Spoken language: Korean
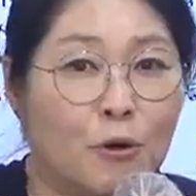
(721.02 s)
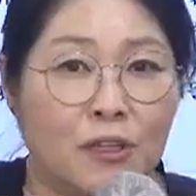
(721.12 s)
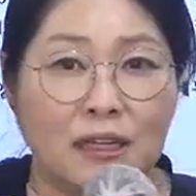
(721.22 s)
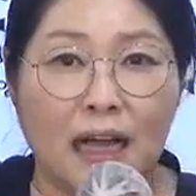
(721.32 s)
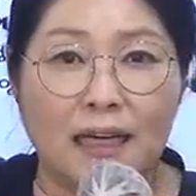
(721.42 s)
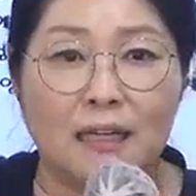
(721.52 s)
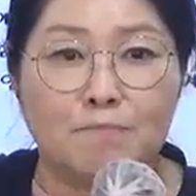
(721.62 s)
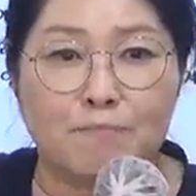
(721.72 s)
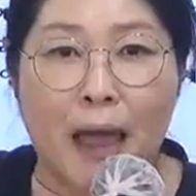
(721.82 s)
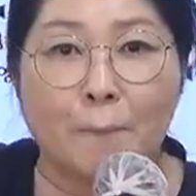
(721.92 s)
모든
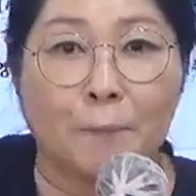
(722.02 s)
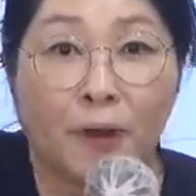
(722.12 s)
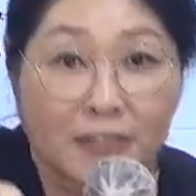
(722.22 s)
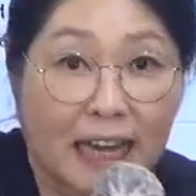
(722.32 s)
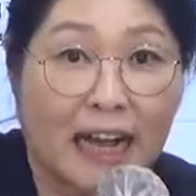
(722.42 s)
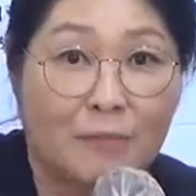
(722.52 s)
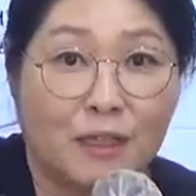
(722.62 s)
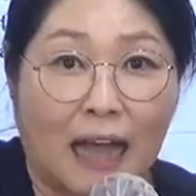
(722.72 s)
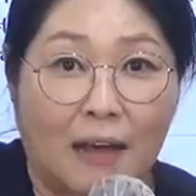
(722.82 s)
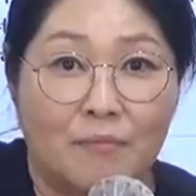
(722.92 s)
강의는 100% 제가
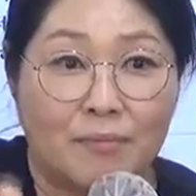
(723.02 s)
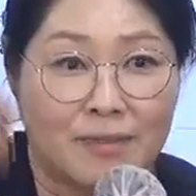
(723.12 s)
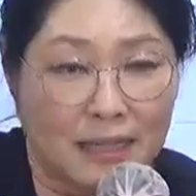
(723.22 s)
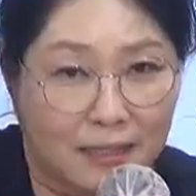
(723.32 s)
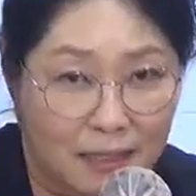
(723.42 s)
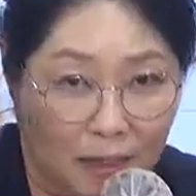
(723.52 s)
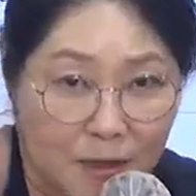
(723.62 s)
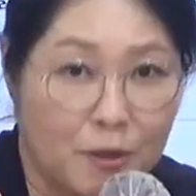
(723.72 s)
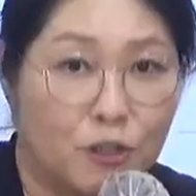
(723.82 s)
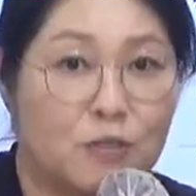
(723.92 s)
합니다. 자, 그
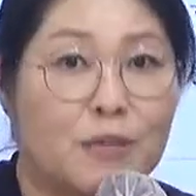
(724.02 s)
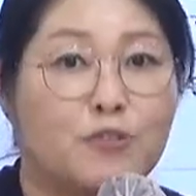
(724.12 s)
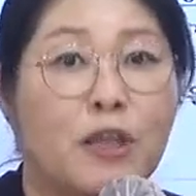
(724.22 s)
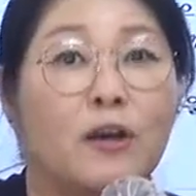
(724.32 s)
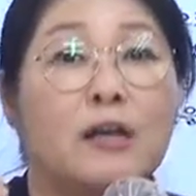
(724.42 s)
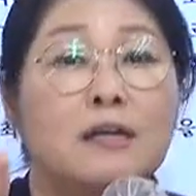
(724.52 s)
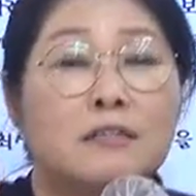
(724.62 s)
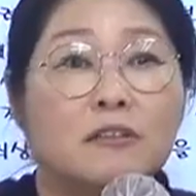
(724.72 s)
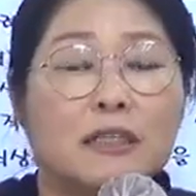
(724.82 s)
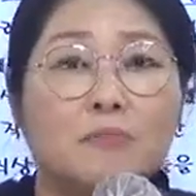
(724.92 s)
점을 명심해 주세요.
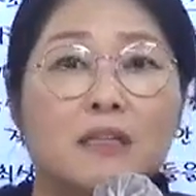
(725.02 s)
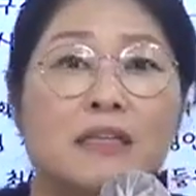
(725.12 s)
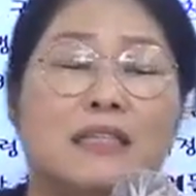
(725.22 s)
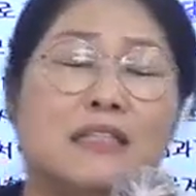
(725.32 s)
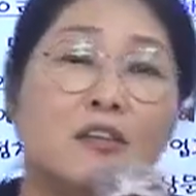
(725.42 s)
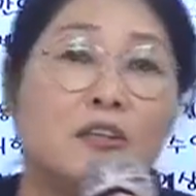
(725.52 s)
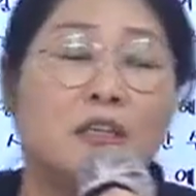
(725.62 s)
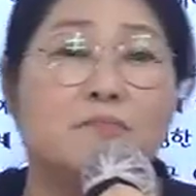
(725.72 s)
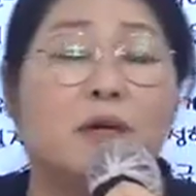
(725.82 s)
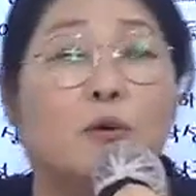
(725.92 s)
선생님들은 이지선
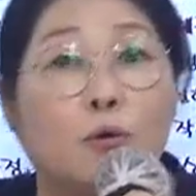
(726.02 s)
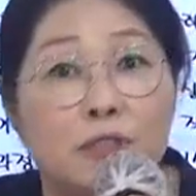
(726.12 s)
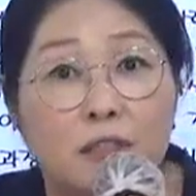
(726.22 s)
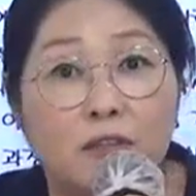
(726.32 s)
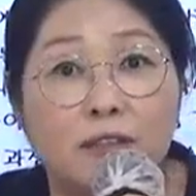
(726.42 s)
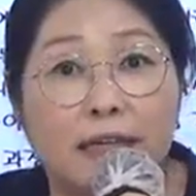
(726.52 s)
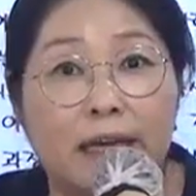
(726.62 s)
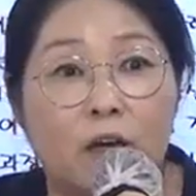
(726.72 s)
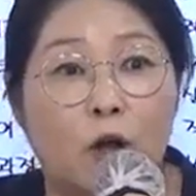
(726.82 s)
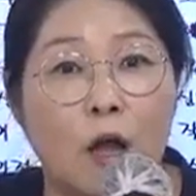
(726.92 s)
이름 믿고 오시는
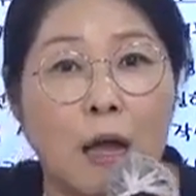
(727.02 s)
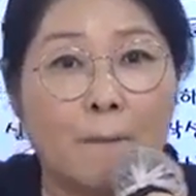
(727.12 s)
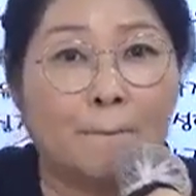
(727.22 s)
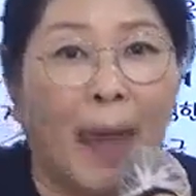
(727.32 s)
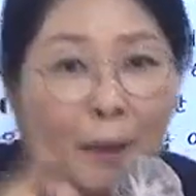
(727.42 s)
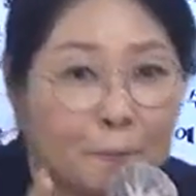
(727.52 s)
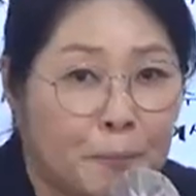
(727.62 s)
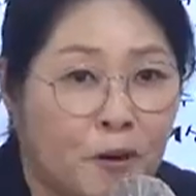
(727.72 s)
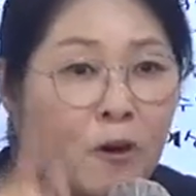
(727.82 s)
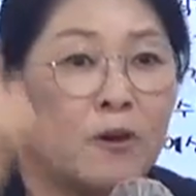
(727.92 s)
거잖아요. 100%
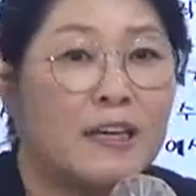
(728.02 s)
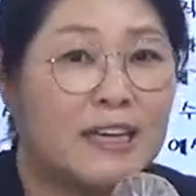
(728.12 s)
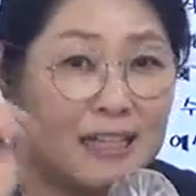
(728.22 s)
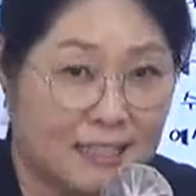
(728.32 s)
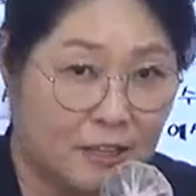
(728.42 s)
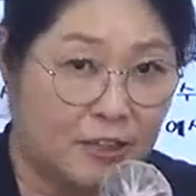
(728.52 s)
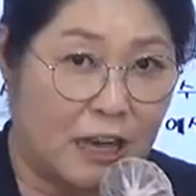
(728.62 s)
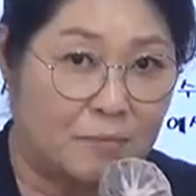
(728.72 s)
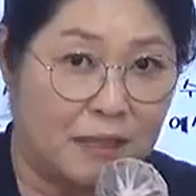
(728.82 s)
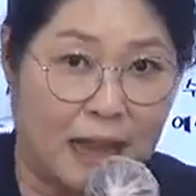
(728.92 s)
이지선이
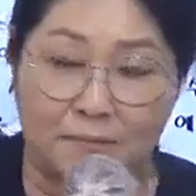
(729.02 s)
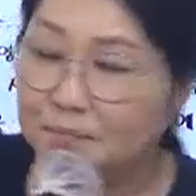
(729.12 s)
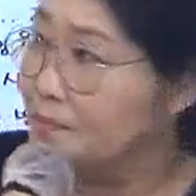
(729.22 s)
합니다.